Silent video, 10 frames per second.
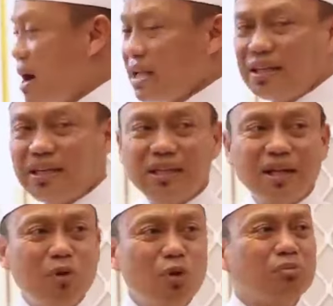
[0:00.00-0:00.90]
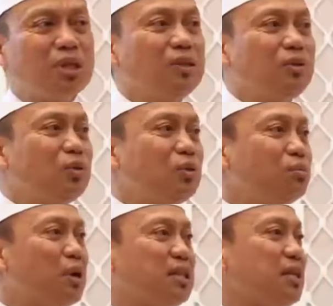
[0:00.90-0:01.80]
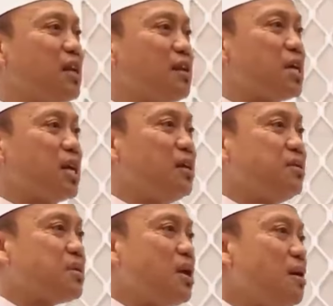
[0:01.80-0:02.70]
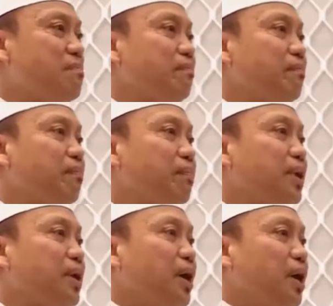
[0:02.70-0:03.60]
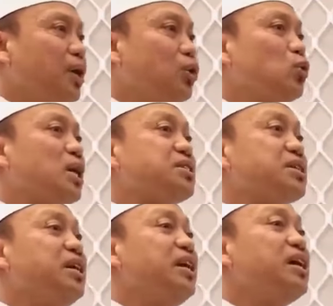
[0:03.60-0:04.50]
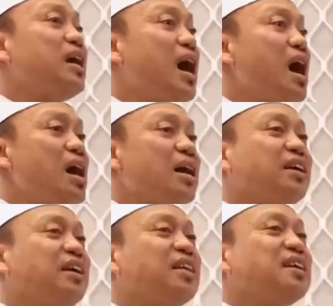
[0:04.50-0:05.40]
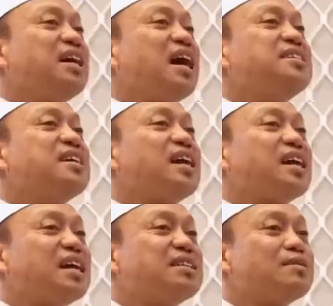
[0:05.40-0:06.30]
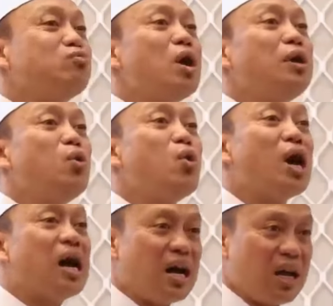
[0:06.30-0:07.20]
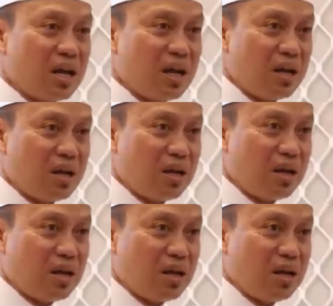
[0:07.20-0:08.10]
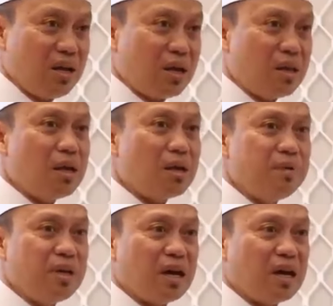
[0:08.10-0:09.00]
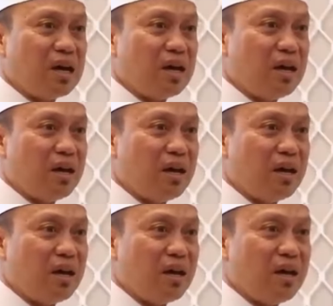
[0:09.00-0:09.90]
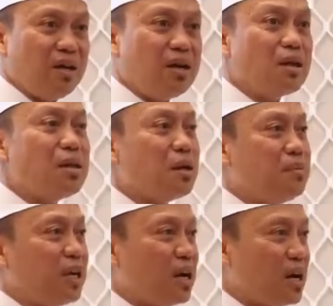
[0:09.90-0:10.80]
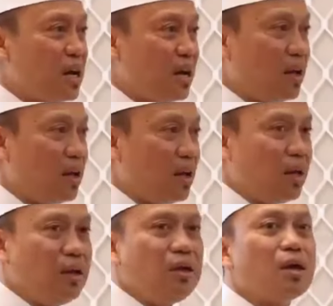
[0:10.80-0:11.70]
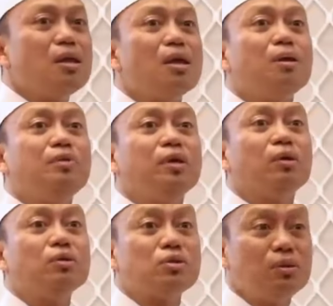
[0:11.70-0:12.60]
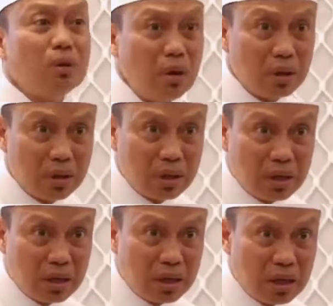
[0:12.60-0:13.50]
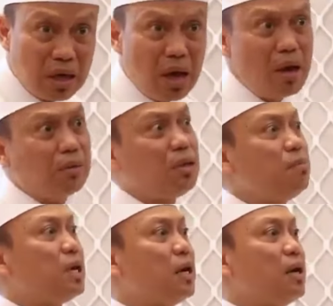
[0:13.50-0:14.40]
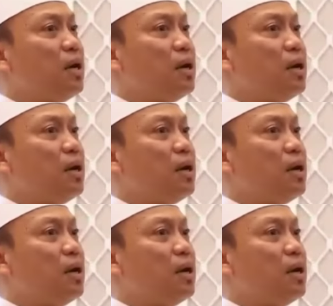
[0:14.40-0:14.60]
Mati kita belum tentu mati dalam keadaan Islam. Itulah sehingga kita diajarkan sebuah doa. Ya Allah biha. Ya Allah biha. Ya Allah bihusnul khatimah.